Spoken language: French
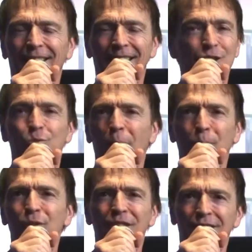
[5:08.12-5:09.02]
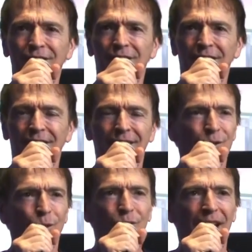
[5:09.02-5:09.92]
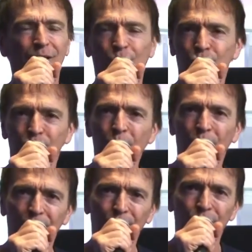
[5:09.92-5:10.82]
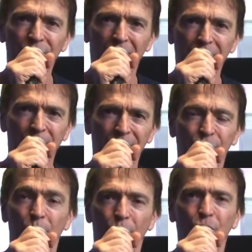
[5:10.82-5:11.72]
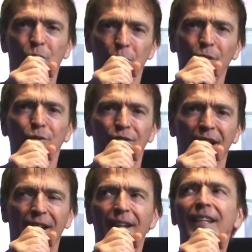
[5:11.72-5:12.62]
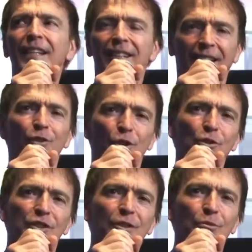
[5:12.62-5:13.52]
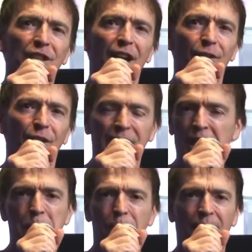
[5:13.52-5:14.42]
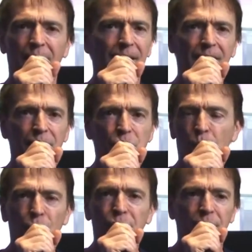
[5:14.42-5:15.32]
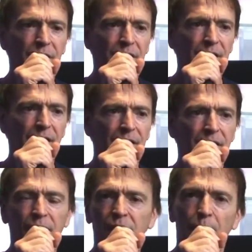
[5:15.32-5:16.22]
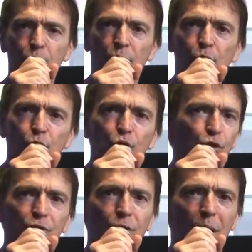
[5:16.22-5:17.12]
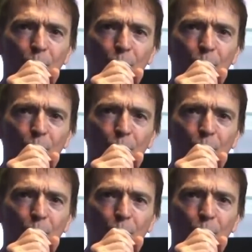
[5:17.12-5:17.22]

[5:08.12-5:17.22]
La joie positive. Donc être semeur d'enthousiasme et semeur de bonnes nouvelles, c'est quelque chose qui nous tient à cœur. Il ne s'agit pas, le monde, il a, il a besoin de tout sauf de